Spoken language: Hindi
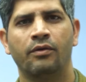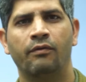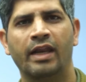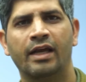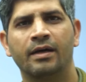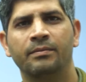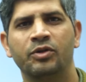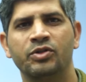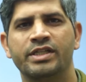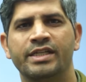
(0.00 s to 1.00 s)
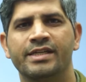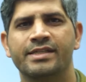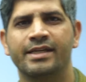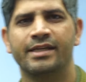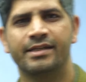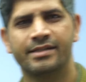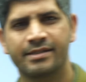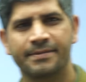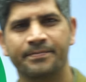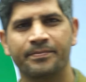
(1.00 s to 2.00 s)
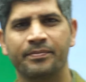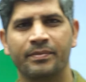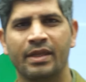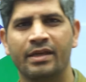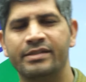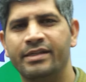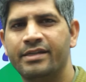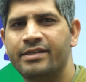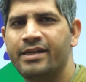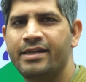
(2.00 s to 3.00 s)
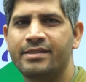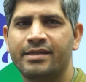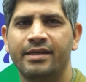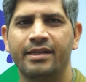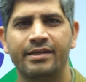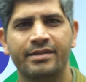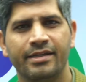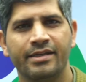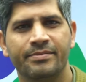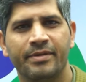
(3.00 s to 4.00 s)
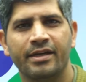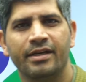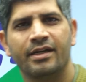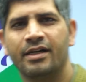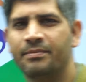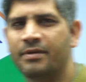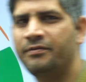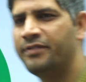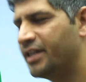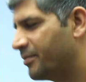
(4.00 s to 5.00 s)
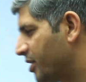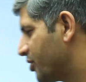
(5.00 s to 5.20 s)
वेलकम टू जीनियस आईएएस जीनियस आईएएस की हिट सीरीज में आपका फिर एक बार